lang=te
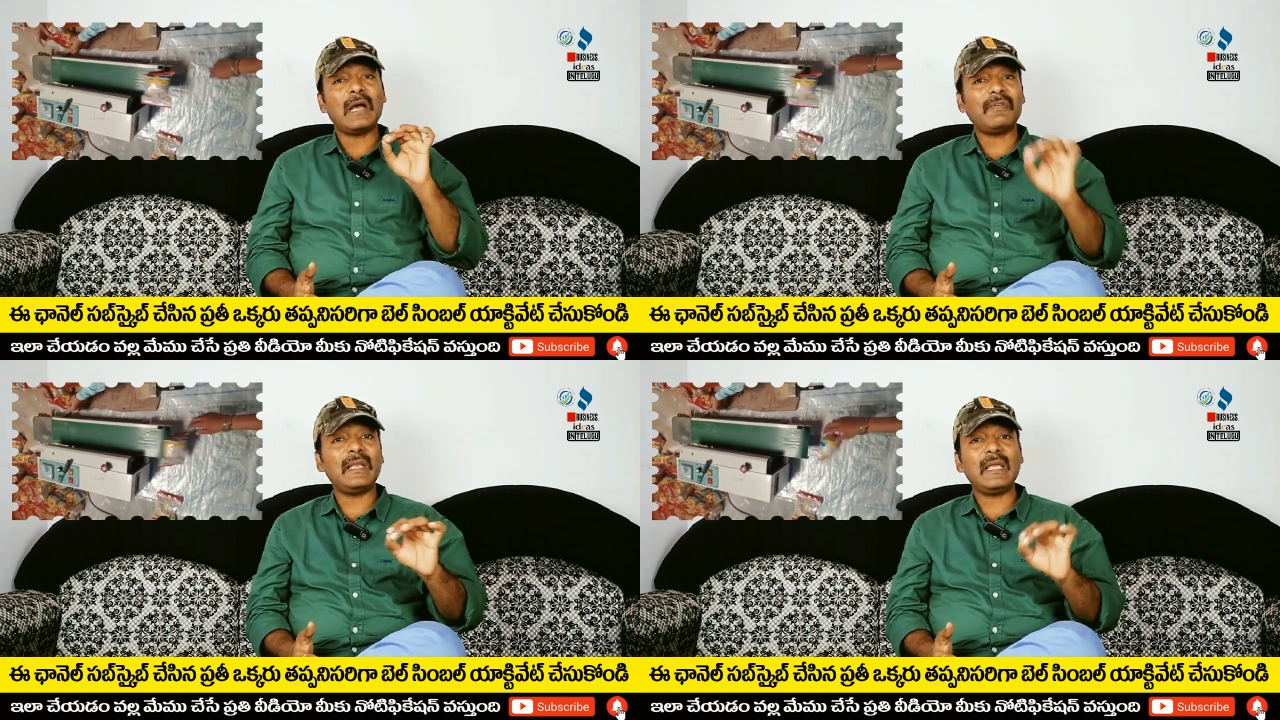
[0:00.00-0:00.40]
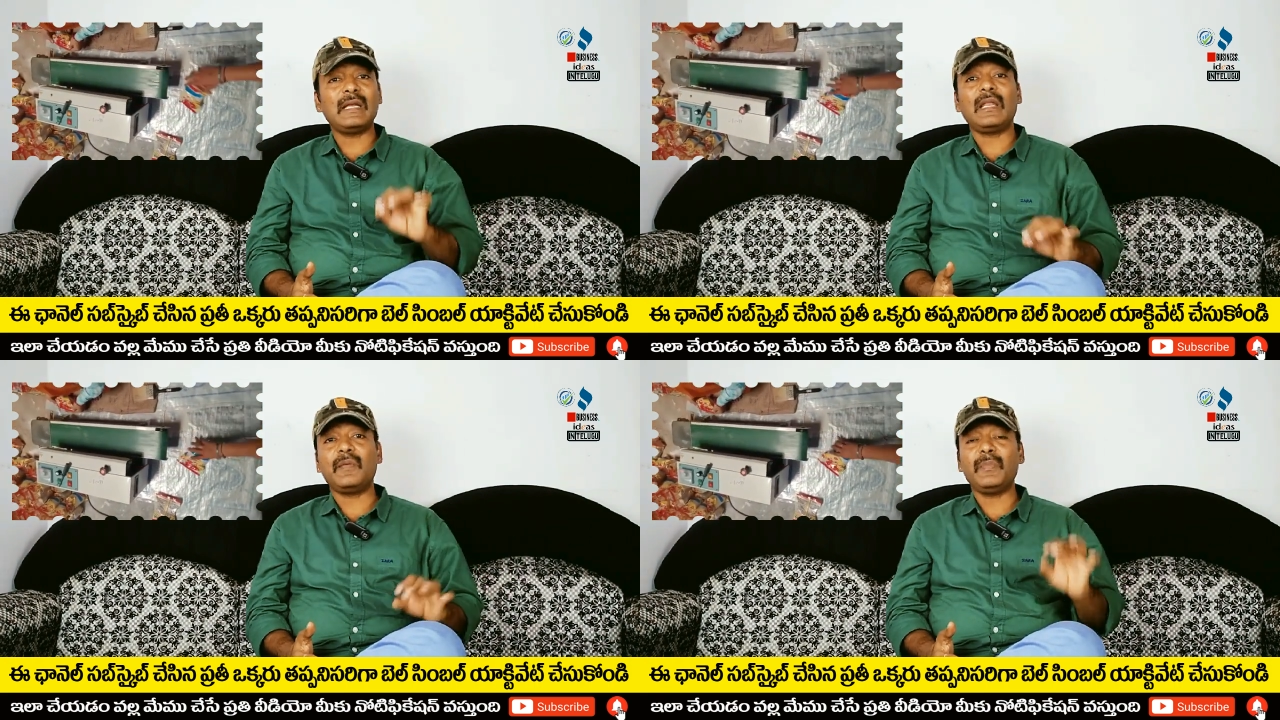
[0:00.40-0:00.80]
కావాలి
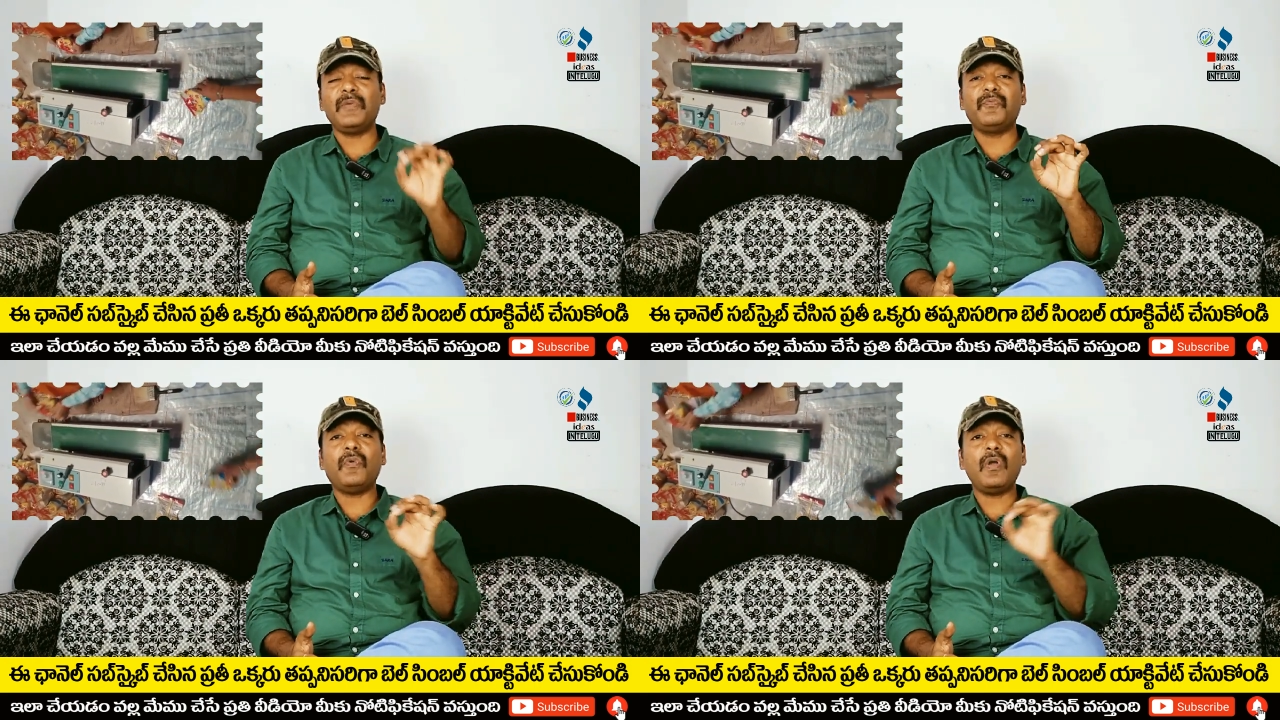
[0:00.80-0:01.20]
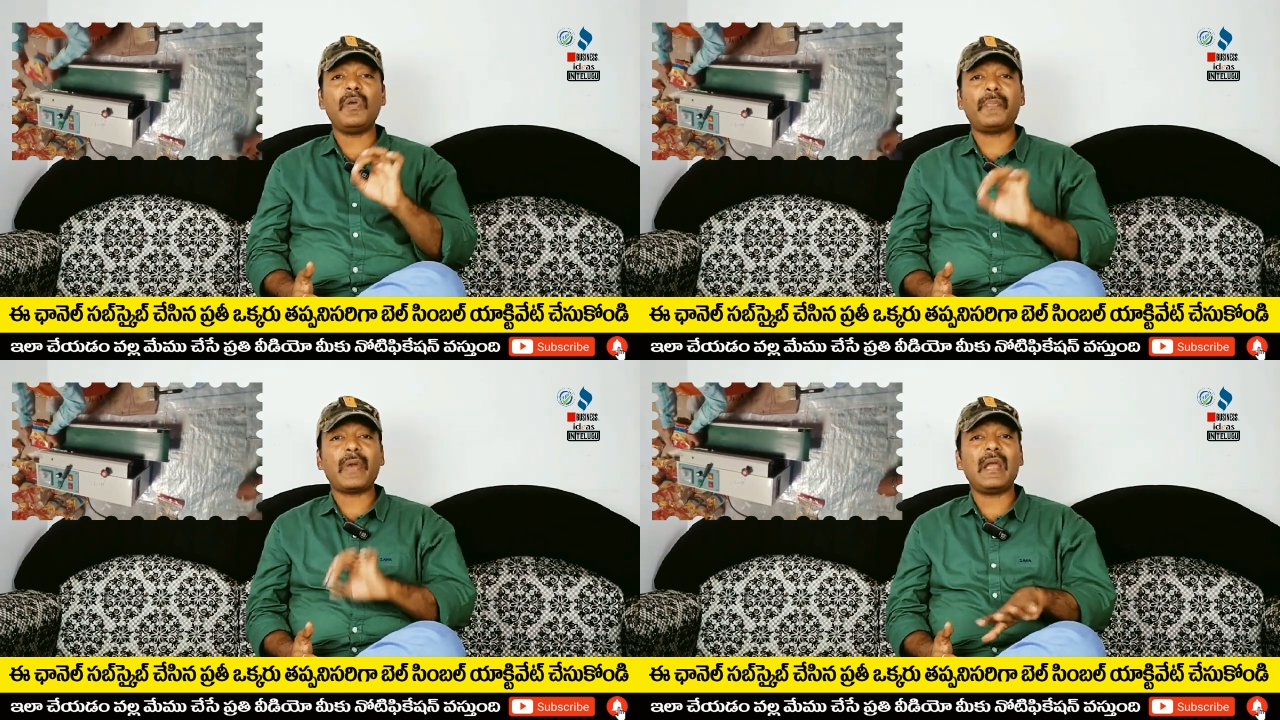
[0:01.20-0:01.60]
అంటే మీ
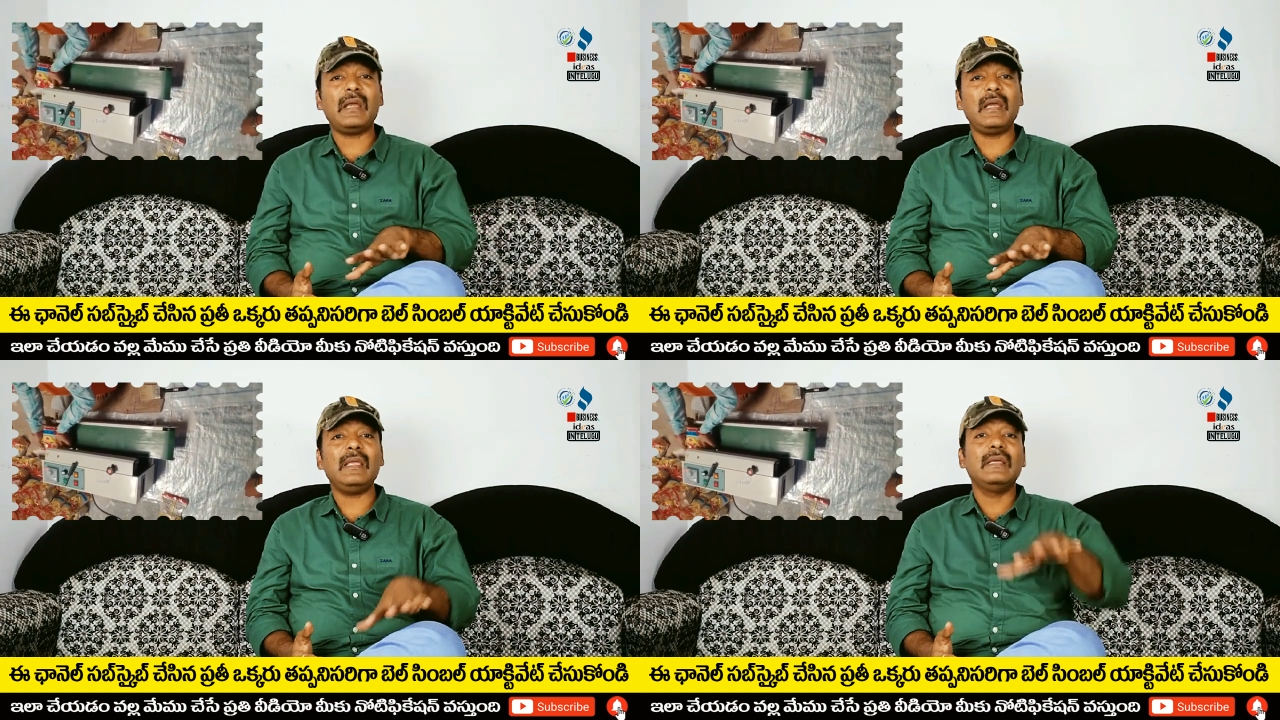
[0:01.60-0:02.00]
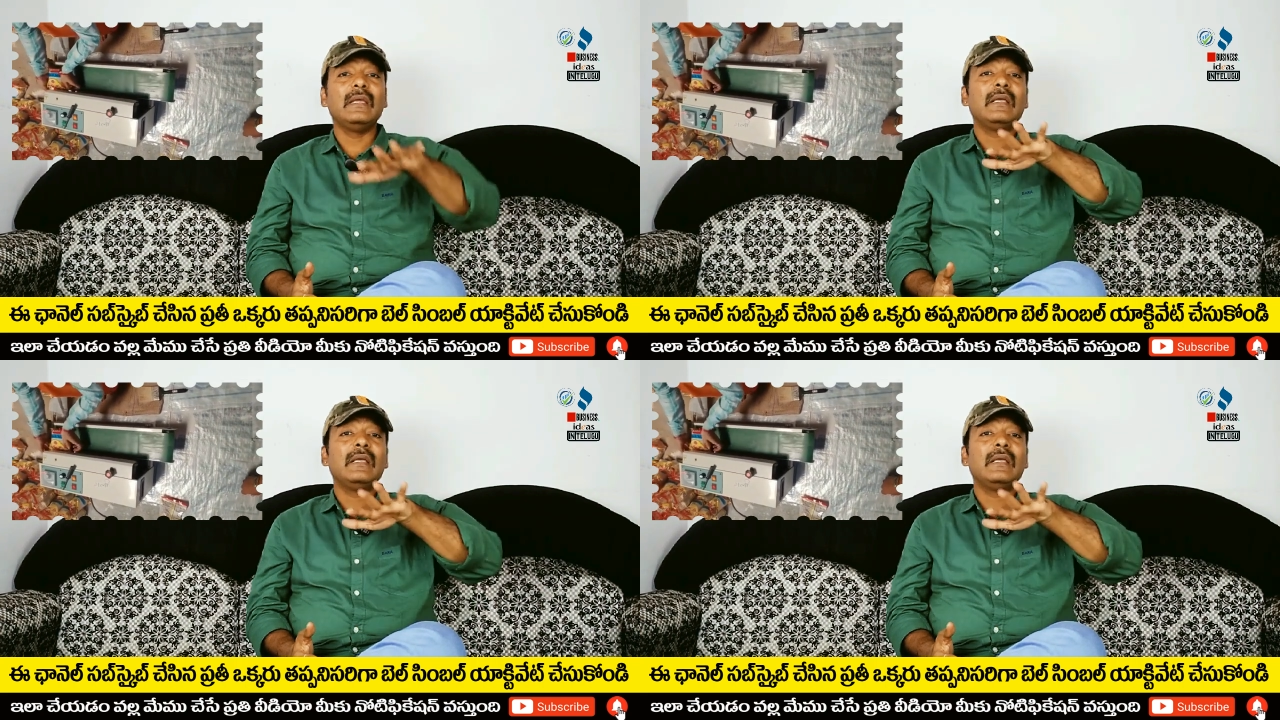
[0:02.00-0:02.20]
ఓన్ బ్రాండ్ని